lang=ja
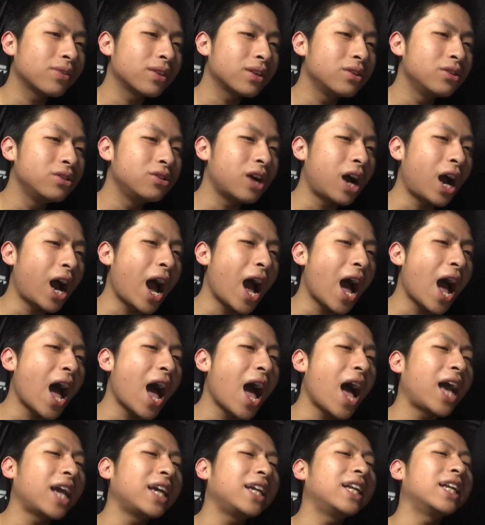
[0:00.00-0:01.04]
う
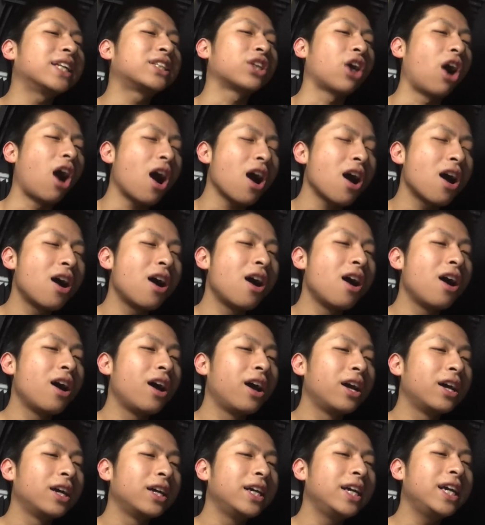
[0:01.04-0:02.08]
わー、いいでしょ
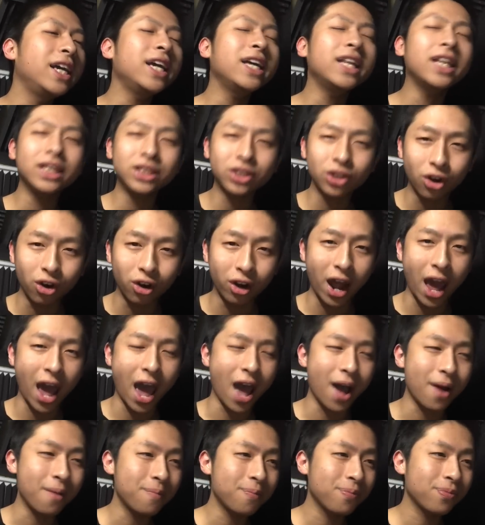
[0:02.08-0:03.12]
いいでしょ、これ。
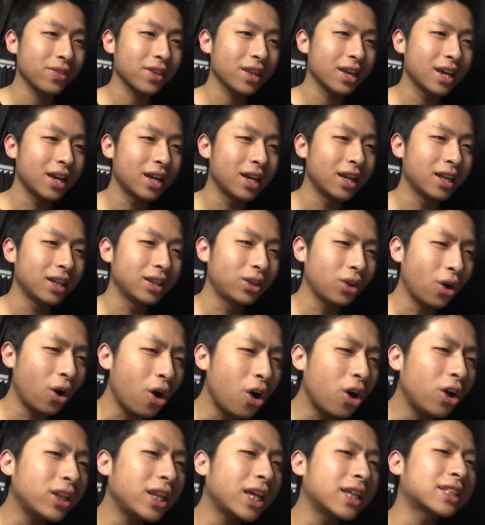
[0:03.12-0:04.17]

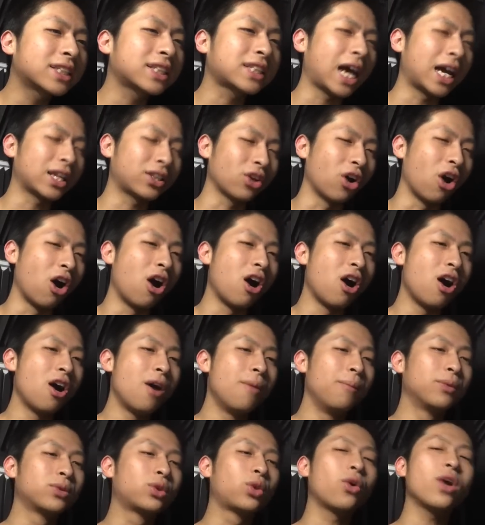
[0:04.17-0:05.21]
どうですかと。
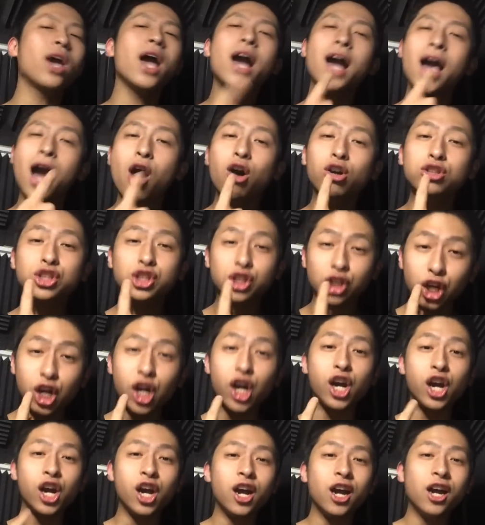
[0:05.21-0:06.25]
もう、ドヤ顔
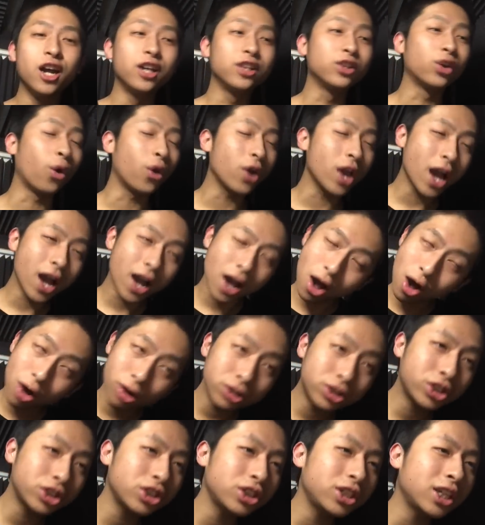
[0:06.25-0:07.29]
中。ドヤ顔
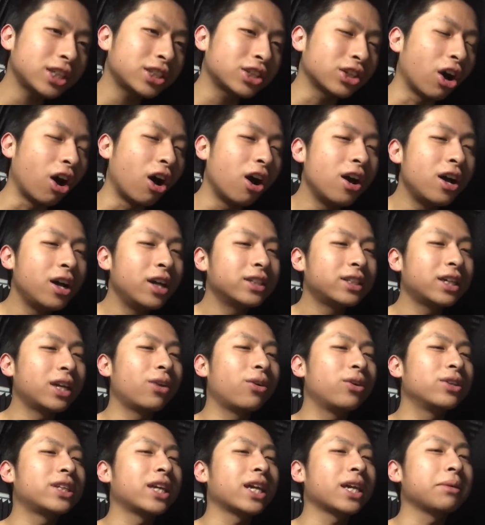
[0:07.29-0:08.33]
中ですよ。じゃあ、
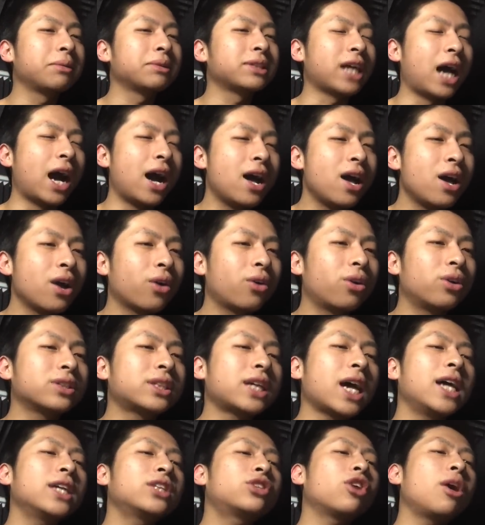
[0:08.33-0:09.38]
ロイジャー来ました。この
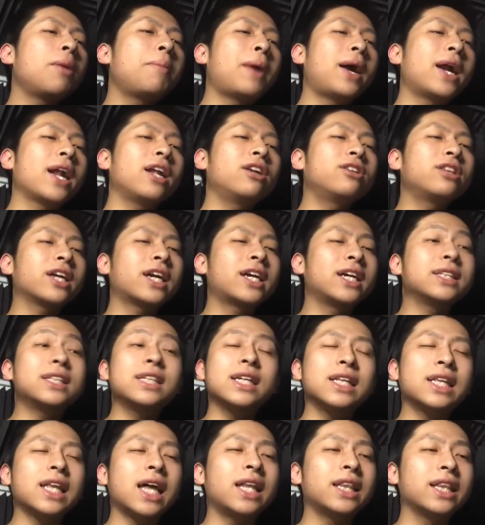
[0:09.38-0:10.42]
最初はバレルで削
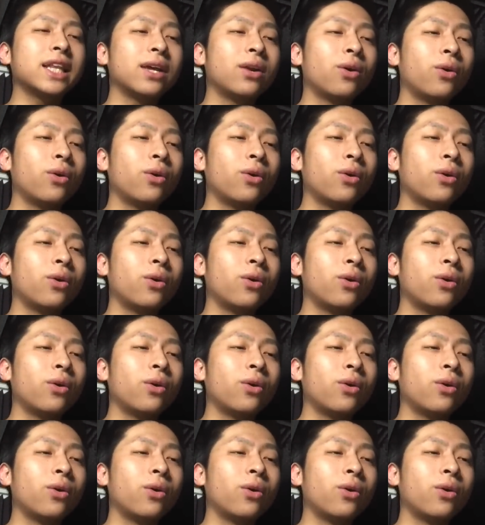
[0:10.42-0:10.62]
れたんで、